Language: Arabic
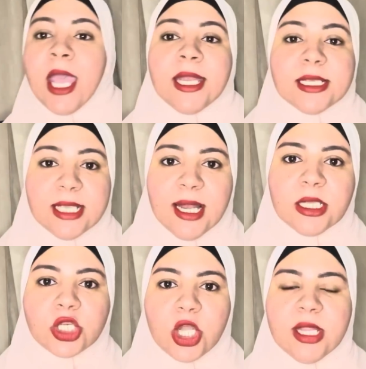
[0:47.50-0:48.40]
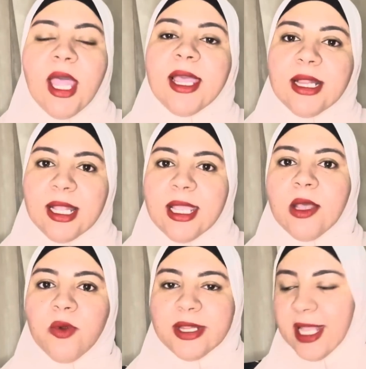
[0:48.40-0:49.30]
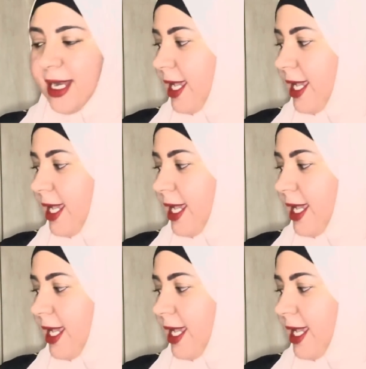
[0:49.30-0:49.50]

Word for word: نزلت اشتريت حاجات ليا ولتاليا